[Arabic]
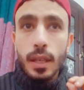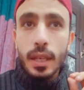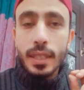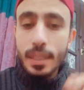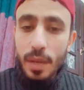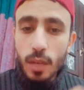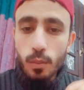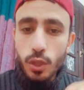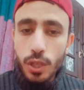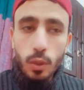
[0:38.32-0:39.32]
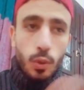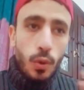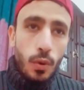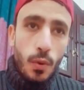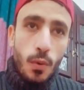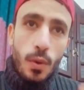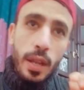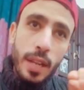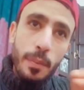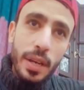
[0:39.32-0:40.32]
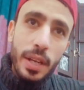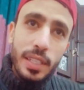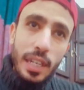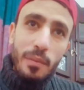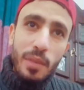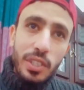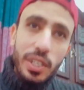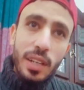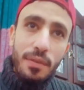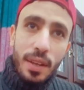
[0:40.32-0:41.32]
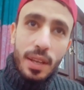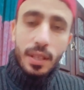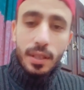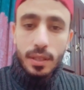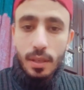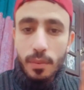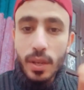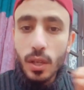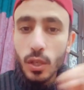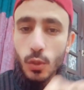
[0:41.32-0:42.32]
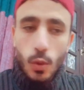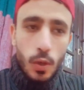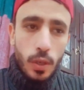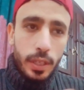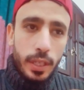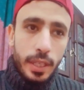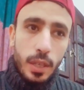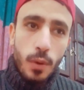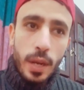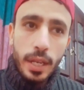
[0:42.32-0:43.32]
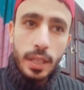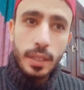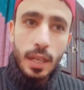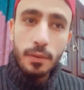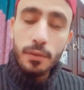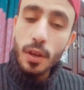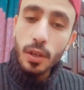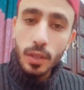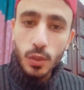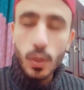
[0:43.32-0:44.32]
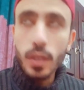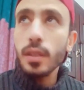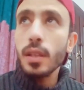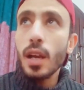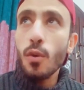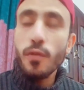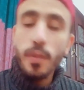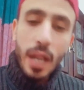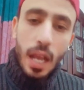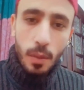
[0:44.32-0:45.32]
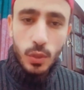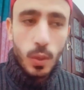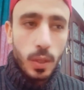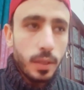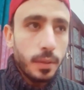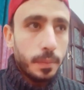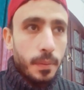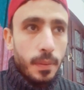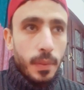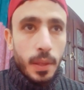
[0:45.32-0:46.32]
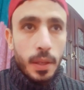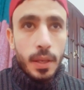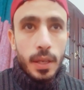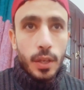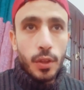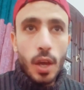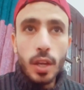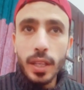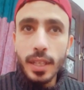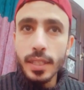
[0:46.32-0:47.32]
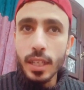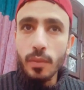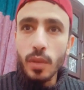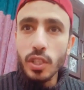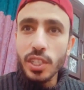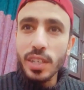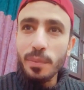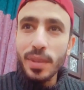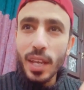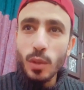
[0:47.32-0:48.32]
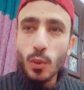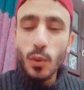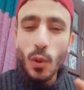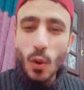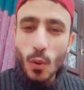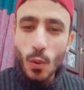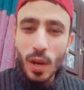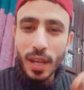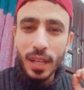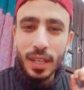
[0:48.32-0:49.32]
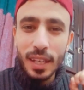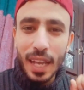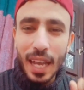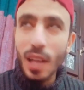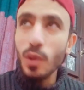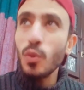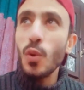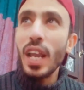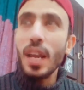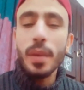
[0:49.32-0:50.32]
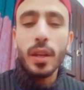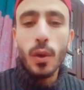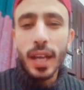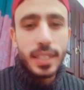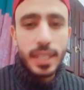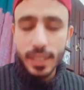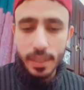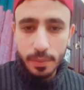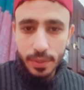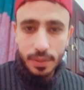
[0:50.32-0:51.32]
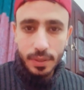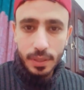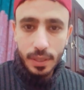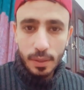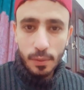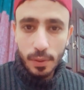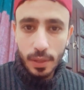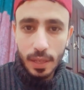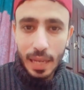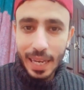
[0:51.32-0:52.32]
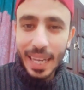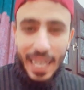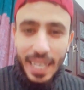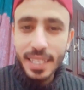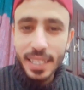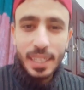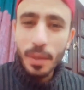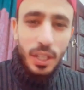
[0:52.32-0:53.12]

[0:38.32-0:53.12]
الزمالك مشكلته ان هو لما خسر الماتش اللي فات من اسوان 2-1 في ارض اسوان او في ملعب اسوان النهارده نازل الماتش بدايته ان هو عنده حميه ان هو عايز يكسب كان عايز يكسب باي